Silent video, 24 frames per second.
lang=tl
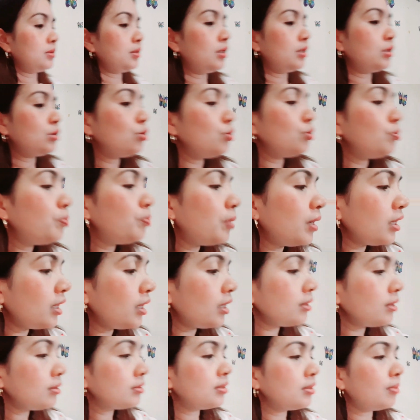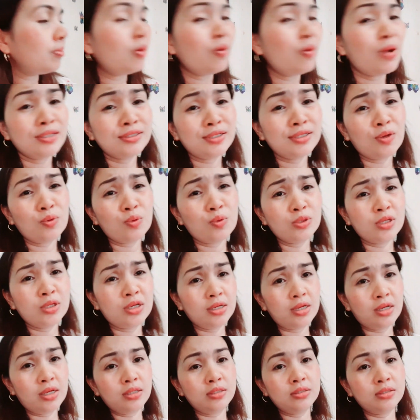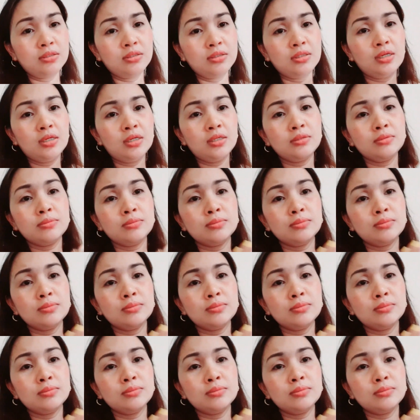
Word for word: Ito pa, nabawasan ko na guys. Yan.